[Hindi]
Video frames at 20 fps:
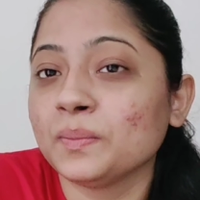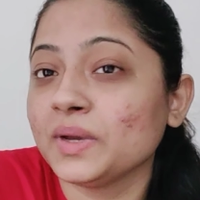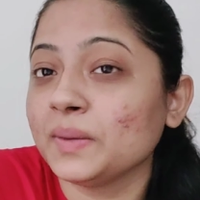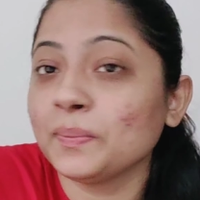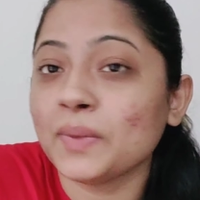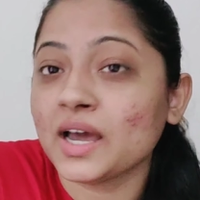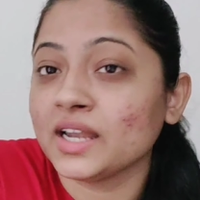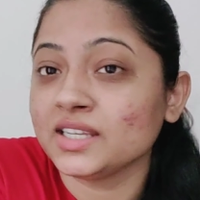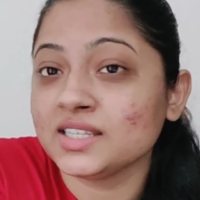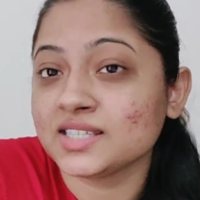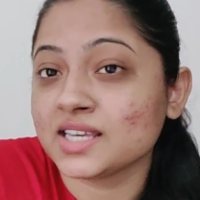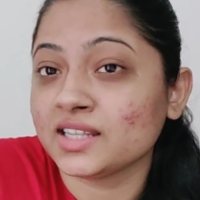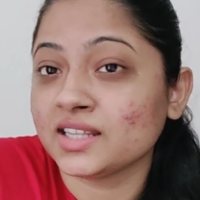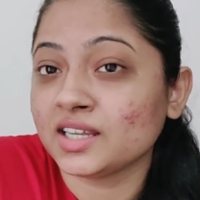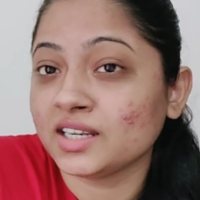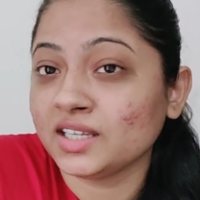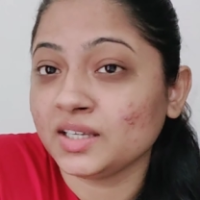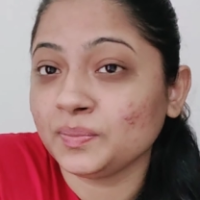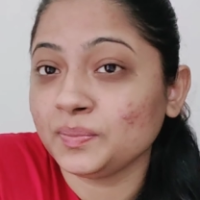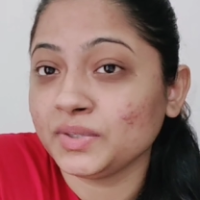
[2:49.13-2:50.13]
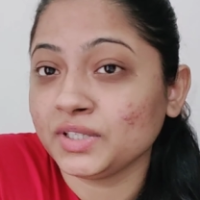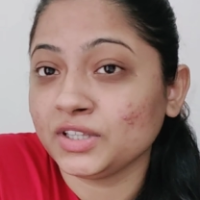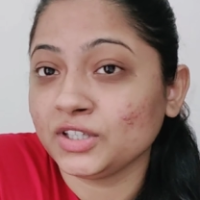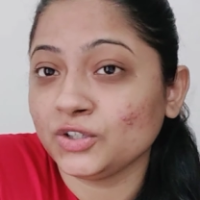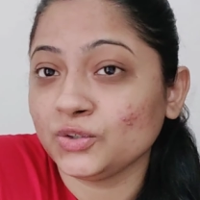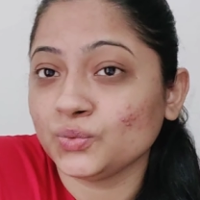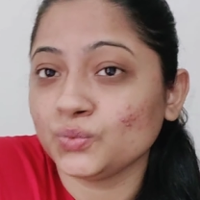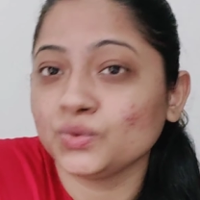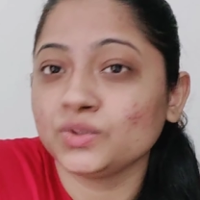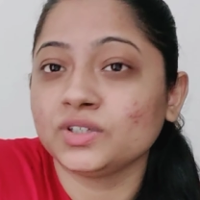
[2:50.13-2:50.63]
मैं पानी ज़्यादा नहीं
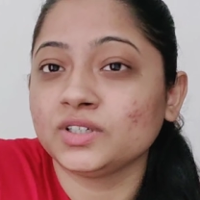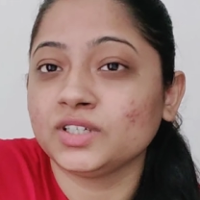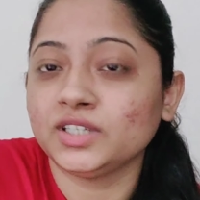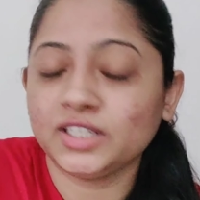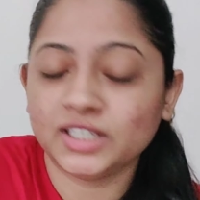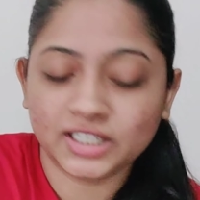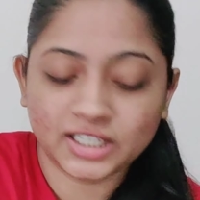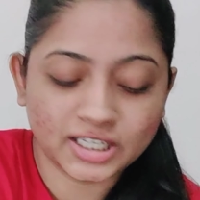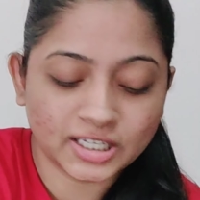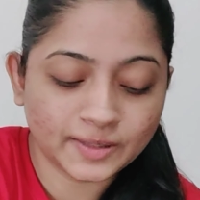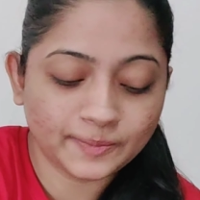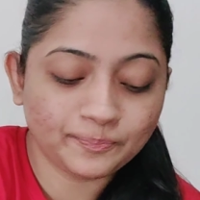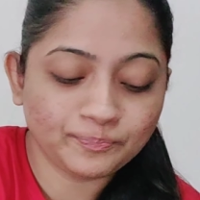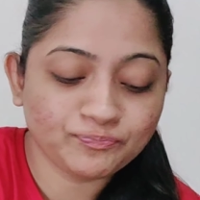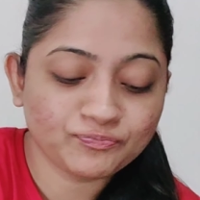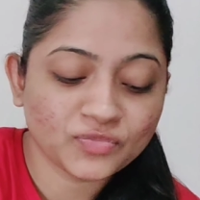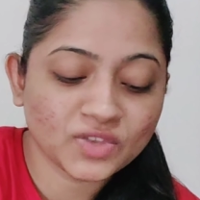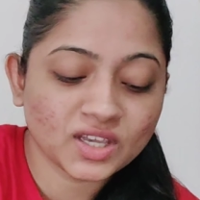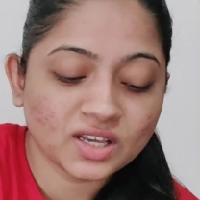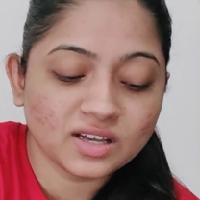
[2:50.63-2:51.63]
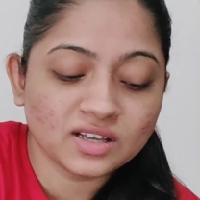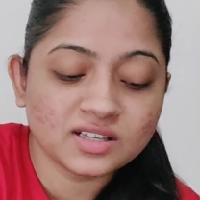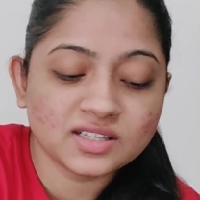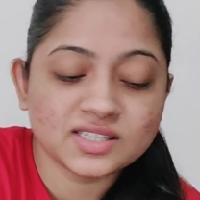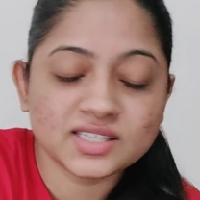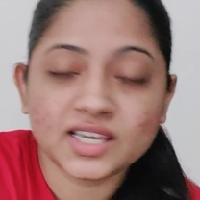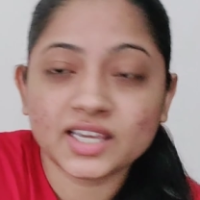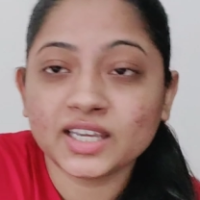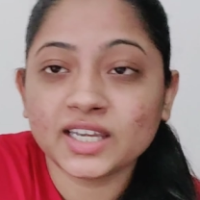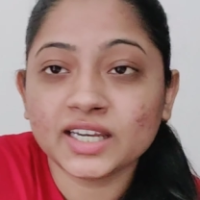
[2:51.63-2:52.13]
पीती हूँ ठीक
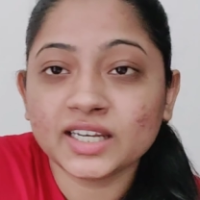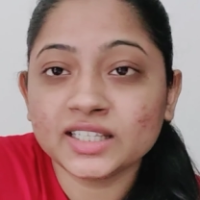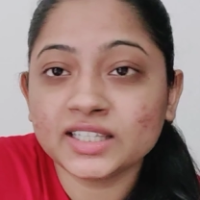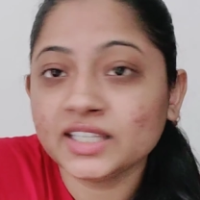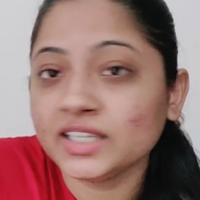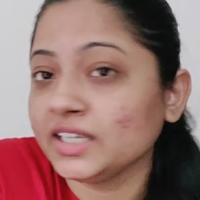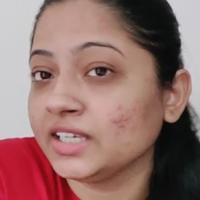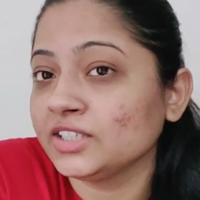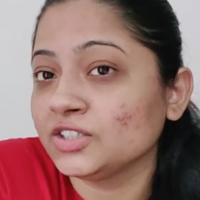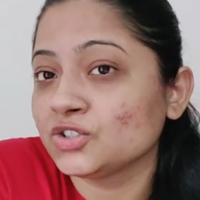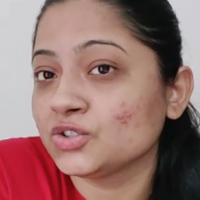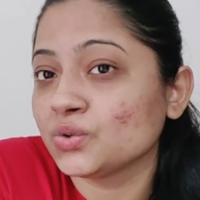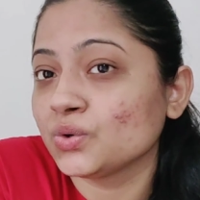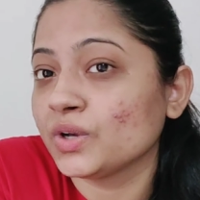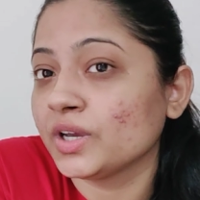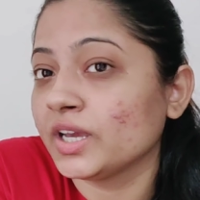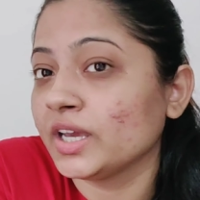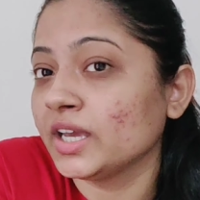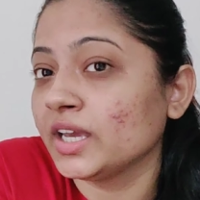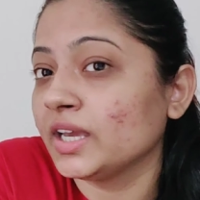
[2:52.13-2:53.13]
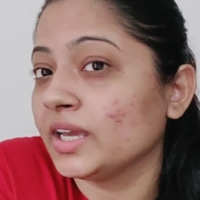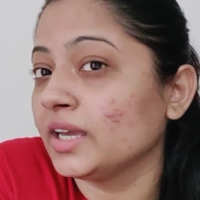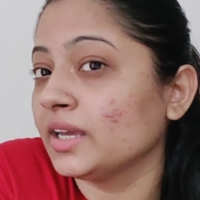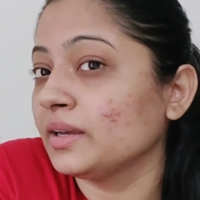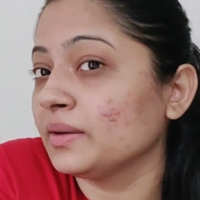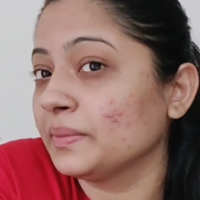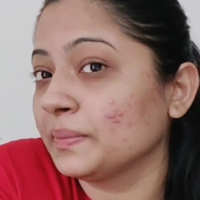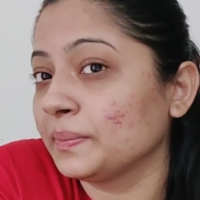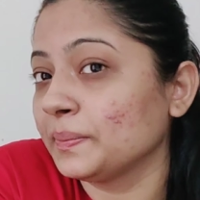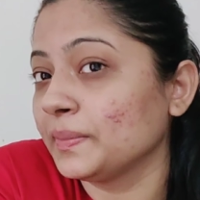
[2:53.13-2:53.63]
है सेकेंड थिंग जो है
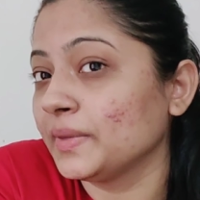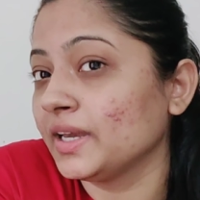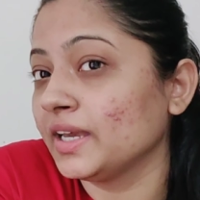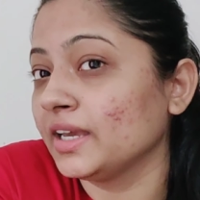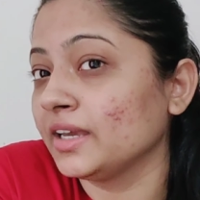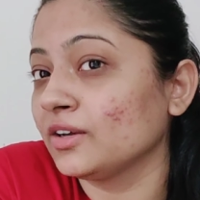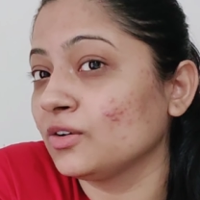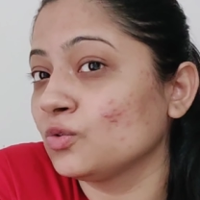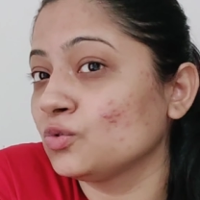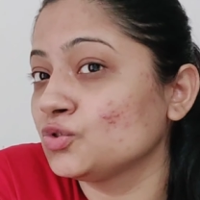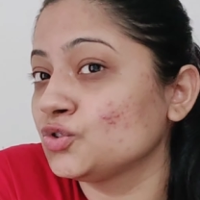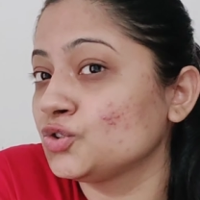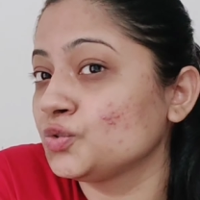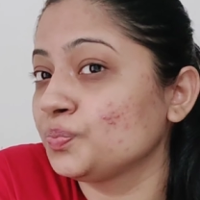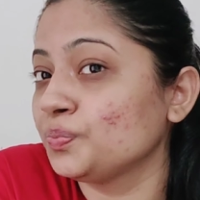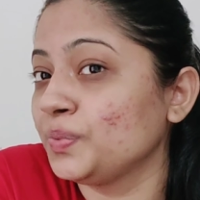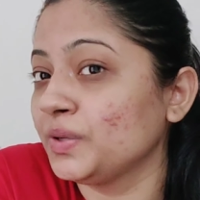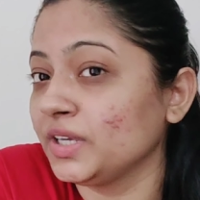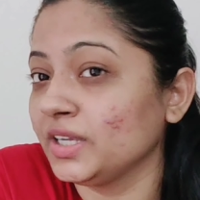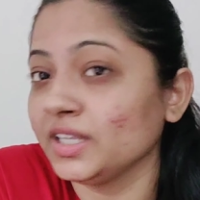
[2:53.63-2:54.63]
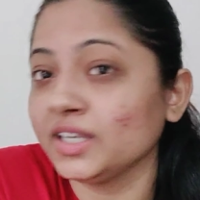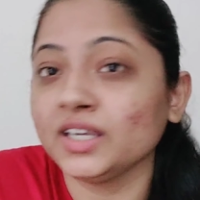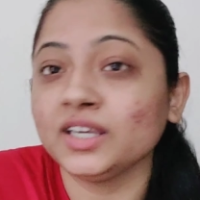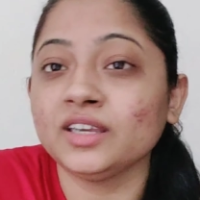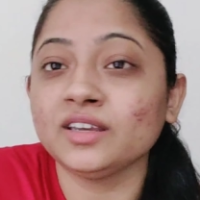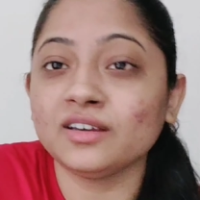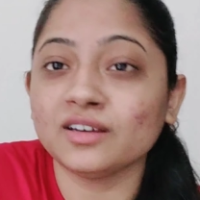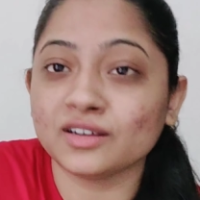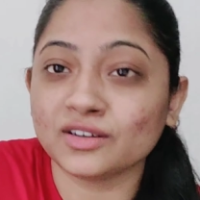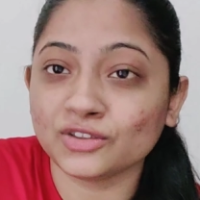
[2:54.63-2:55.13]
मैं कुछ भी
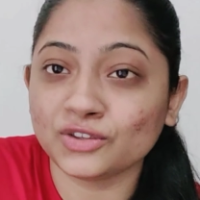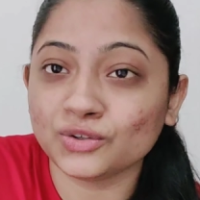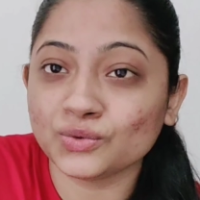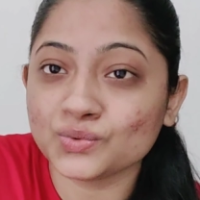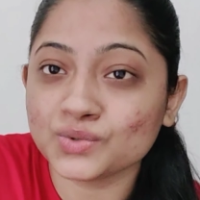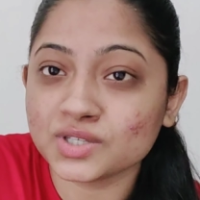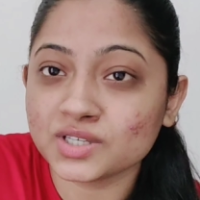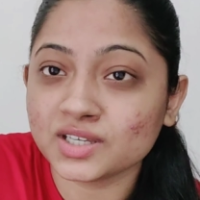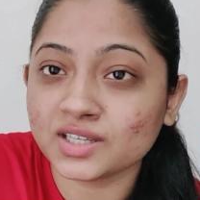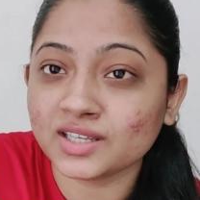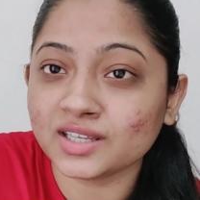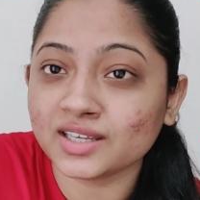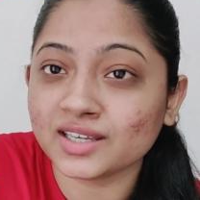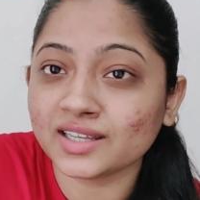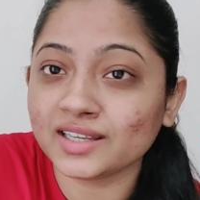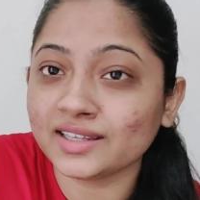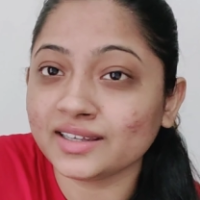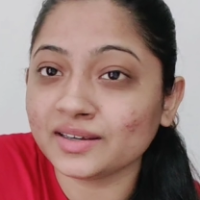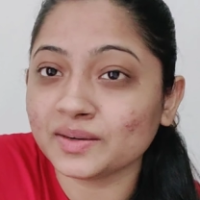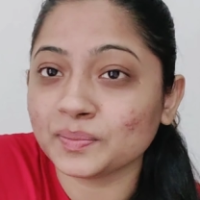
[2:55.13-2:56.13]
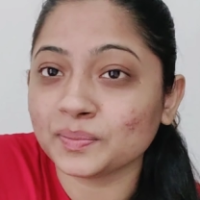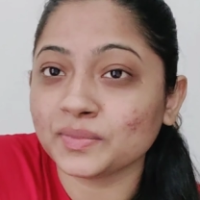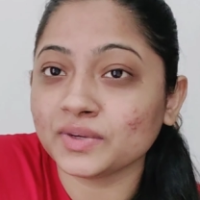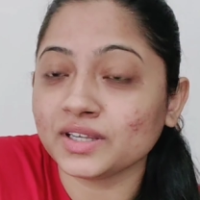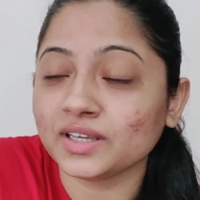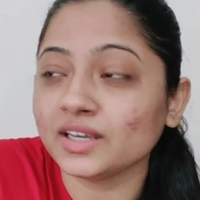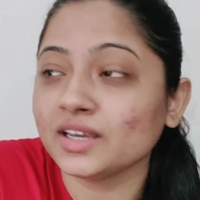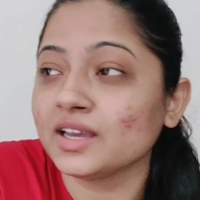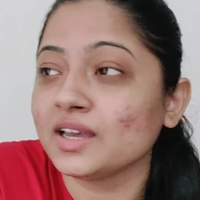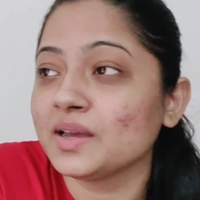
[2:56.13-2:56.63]
नहीं करती हूँ स्किन के लिए
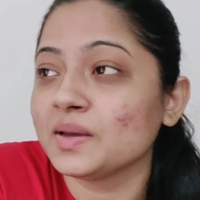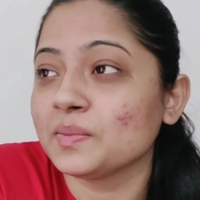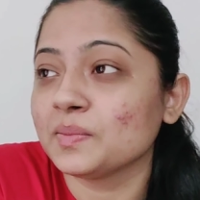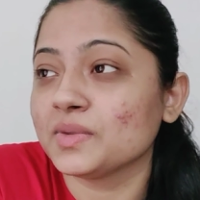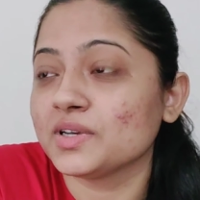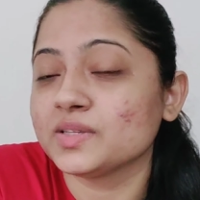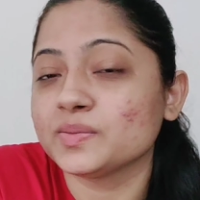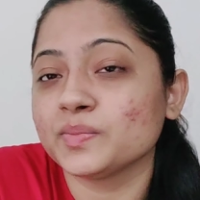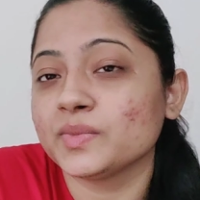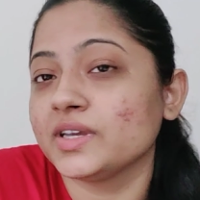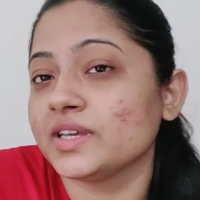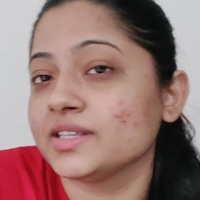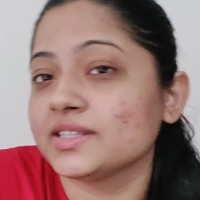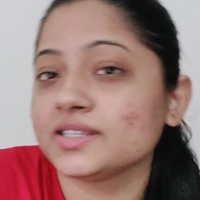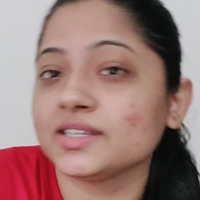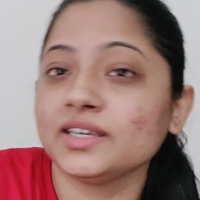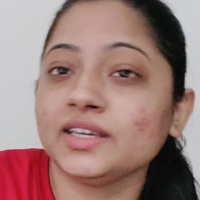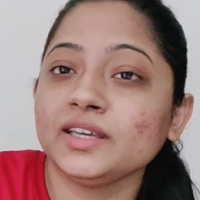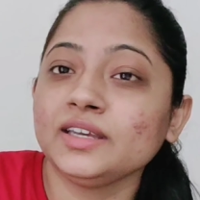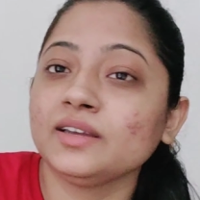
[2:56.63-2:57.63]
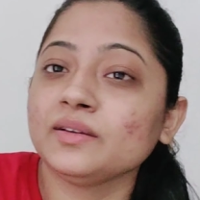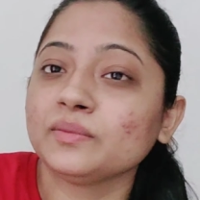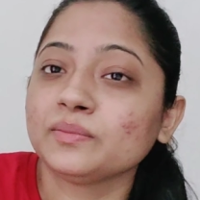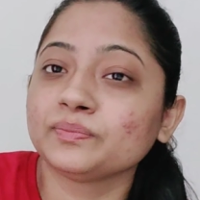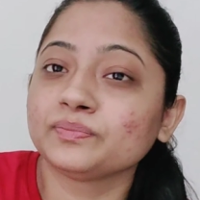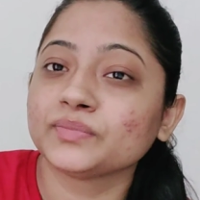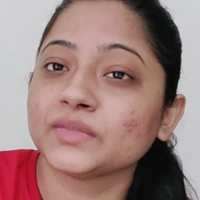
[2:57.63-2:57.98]
अपने बस मैं ऐसे ही